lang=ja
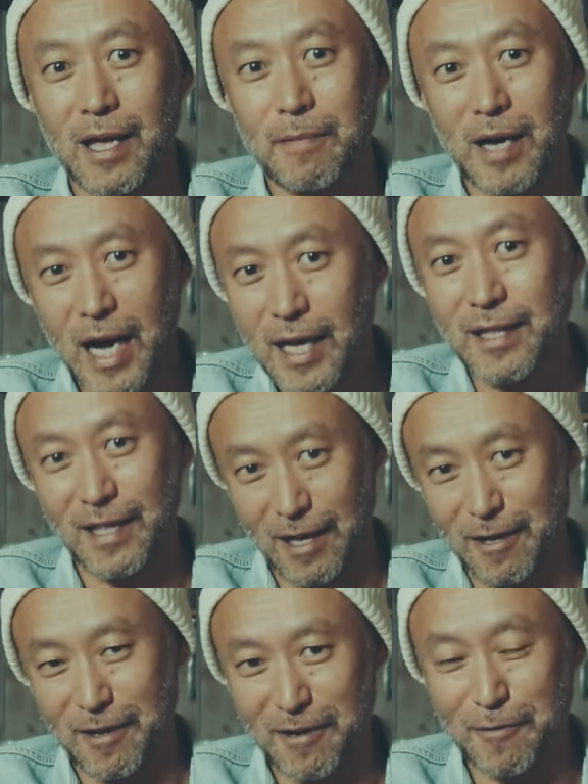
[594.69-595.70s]
あえ
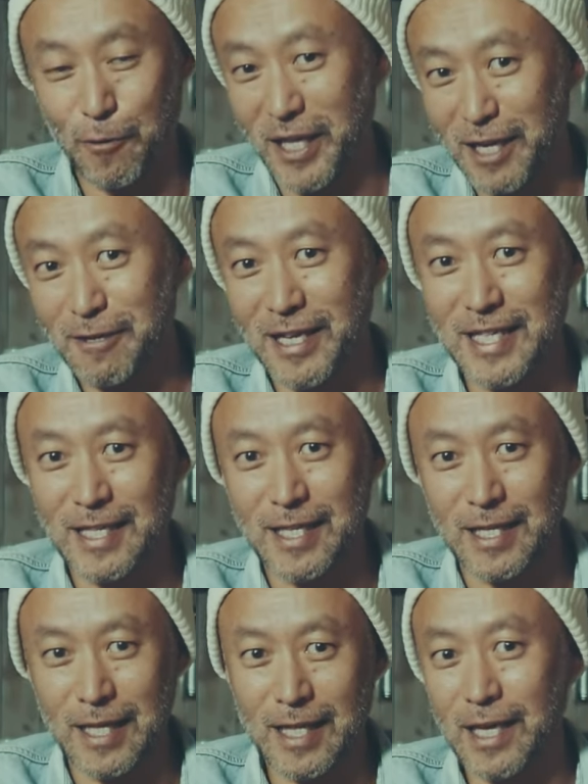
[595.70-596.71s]
てここでね触れさせ
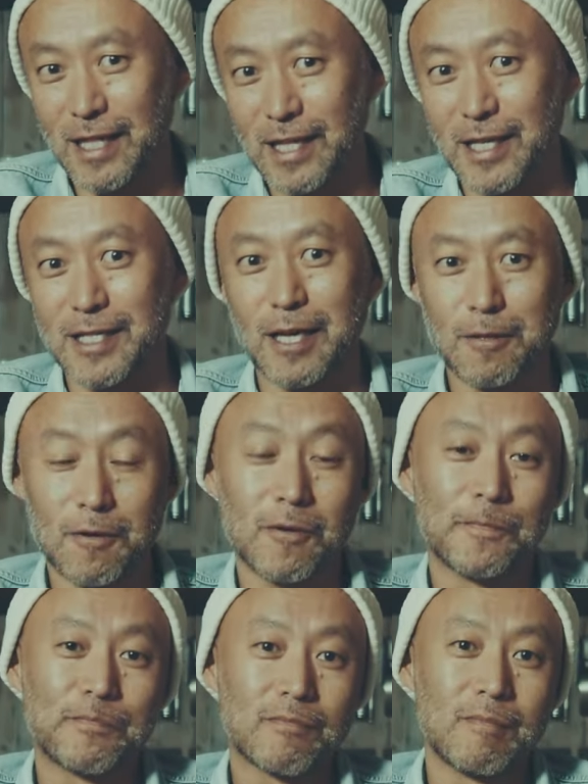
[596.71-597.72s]
ていただいたんですけど、